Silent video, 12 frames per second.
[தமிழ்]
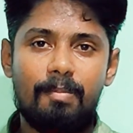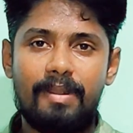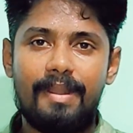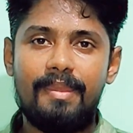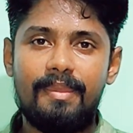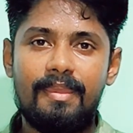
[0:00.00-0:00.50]

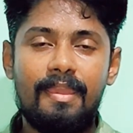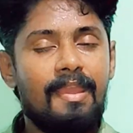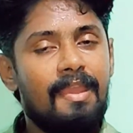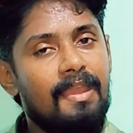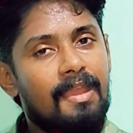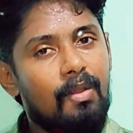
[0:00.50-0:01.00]
கூலிப்படை
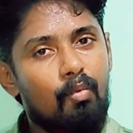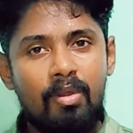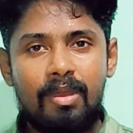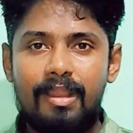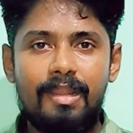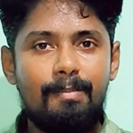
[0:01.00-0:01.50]

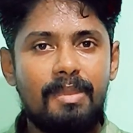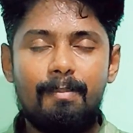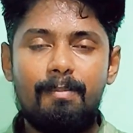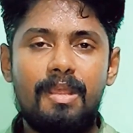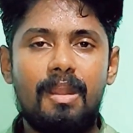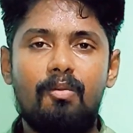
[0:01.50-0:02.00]
உக்ரைன்ல
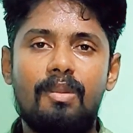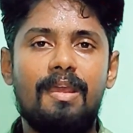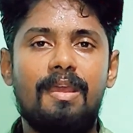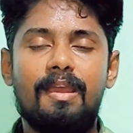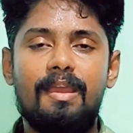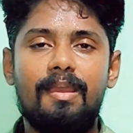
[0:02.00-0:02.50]
மிகப்பெரிய அளவுல
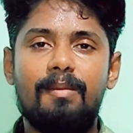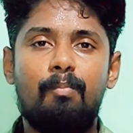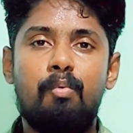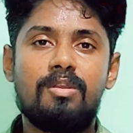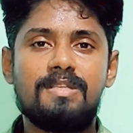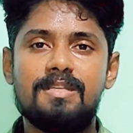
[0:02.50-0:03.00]

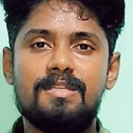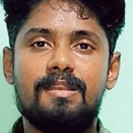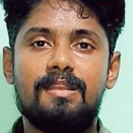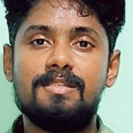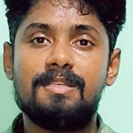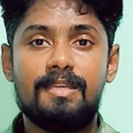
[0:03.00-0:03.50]
போர் செஞ்சுட்டு
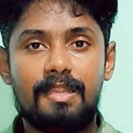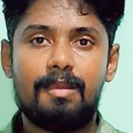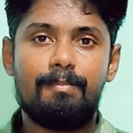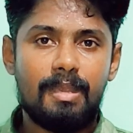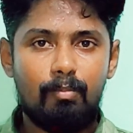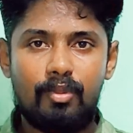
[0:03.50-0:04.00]
இருந்துச்சு
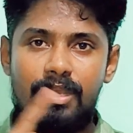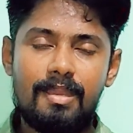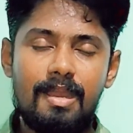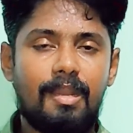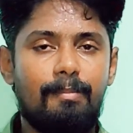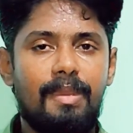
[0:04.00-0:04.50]
இதற்கு மிக முக்கிய
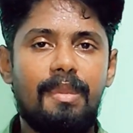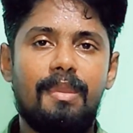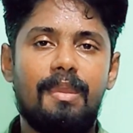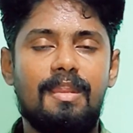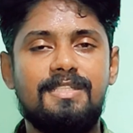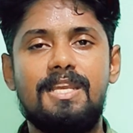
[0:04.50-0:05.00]
காரணமே
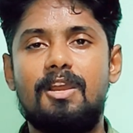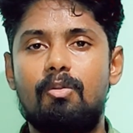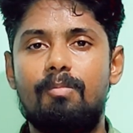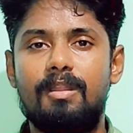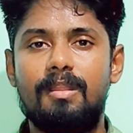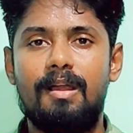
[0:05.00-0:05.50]
ரஷ்யா
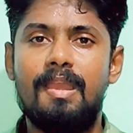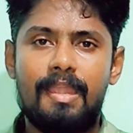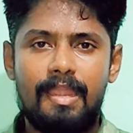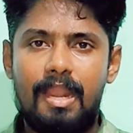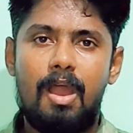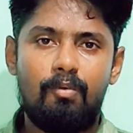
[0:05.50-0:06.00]
கவர்மெண்ட் தான்
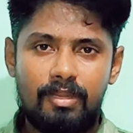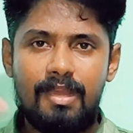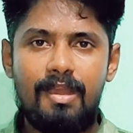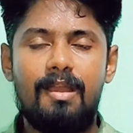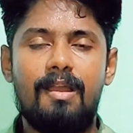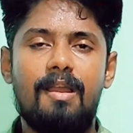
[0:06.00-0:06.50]
ஏன்னா அவங்க
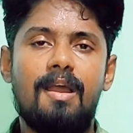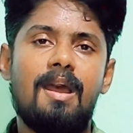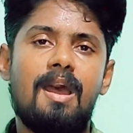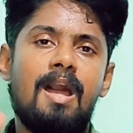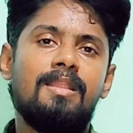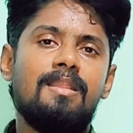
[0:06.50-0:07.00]
தான்
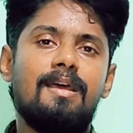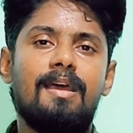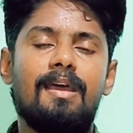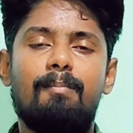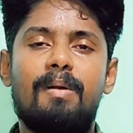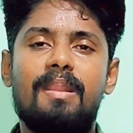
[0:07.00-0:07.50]
அந்த
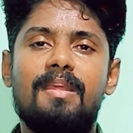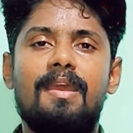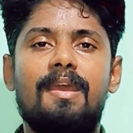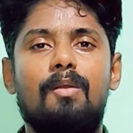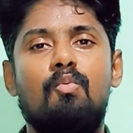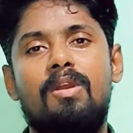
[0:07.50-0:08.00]
படையை
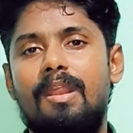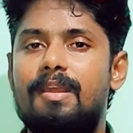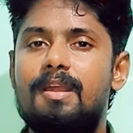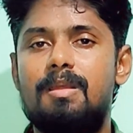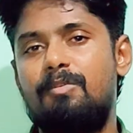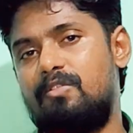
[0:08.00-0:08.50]

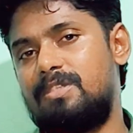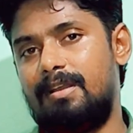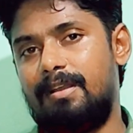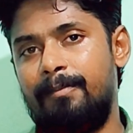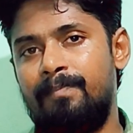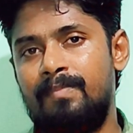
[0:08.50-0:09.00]
உக்ரைனுக்கு அனுப்பி
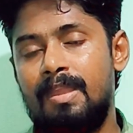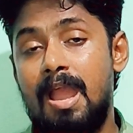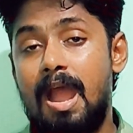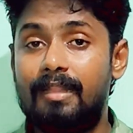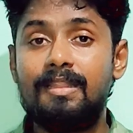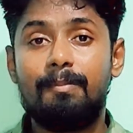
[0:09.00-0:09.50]
வச்சாங்க
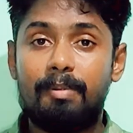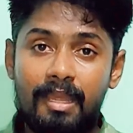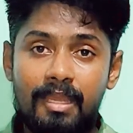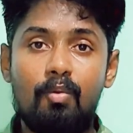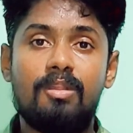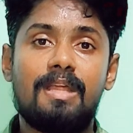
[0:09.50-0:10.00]
அந்த
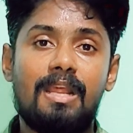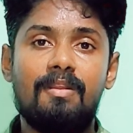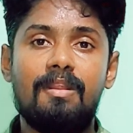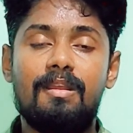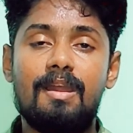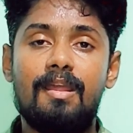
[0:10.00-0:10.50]
படைக்கும் ஒரு
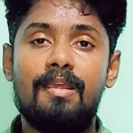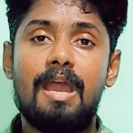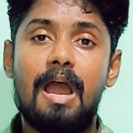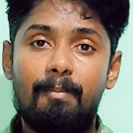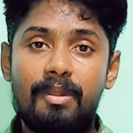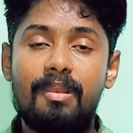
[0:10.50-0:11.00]
தலைவன் இருக்காரு
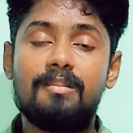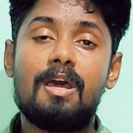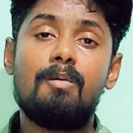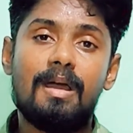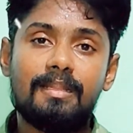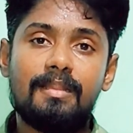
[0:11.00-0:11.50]
அப்படி
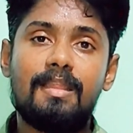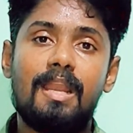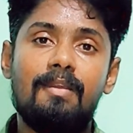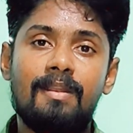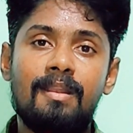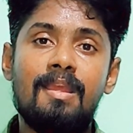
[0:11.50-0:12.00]
இருந்தாலும் அந்த
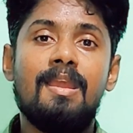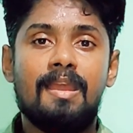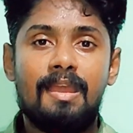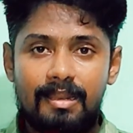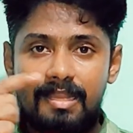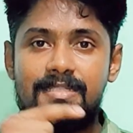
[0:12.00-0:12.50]
தலைவன்
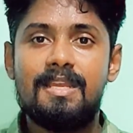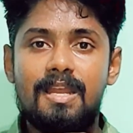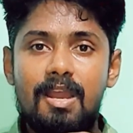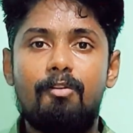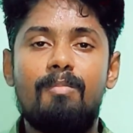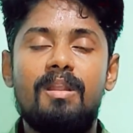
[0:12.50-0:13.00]
ரஷ்ய
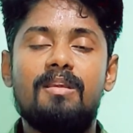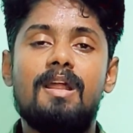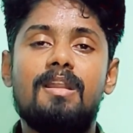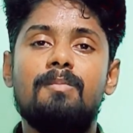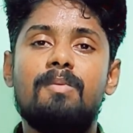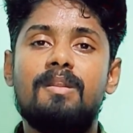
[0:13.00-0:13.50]

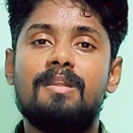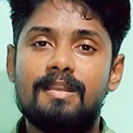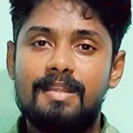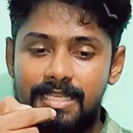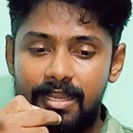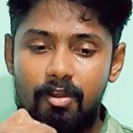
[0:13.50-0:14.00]
கவர்மெண்ட்டுக்கு கட்டுப்பட்டு
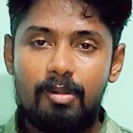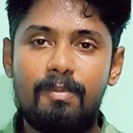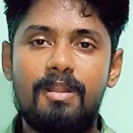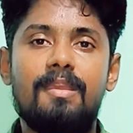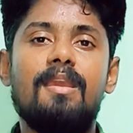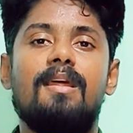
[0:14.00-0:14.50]
ரஷ்யா
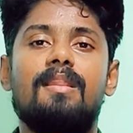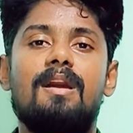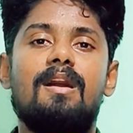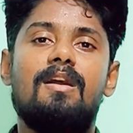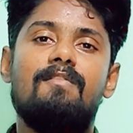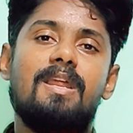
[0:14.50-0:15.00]
கவர்மெண்ட்டுக்கு கீழே
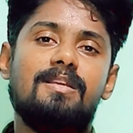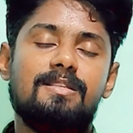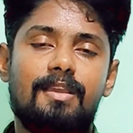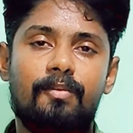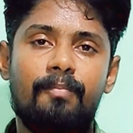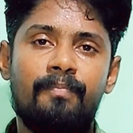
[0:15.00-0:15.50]
தான் வேலை
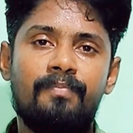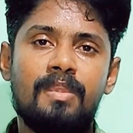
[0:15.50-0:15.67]
செய்யும்